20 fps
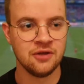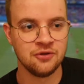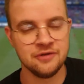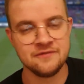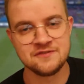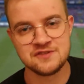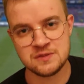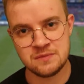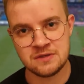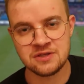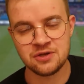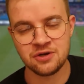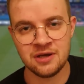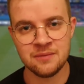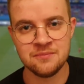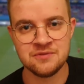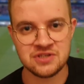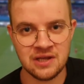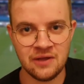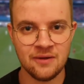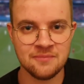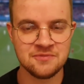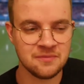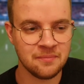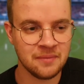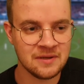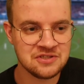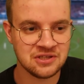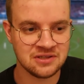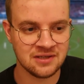No i w sumie trochę myślałem, że
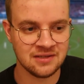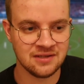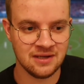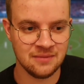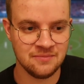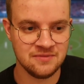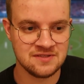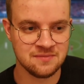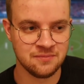będzie ten remis,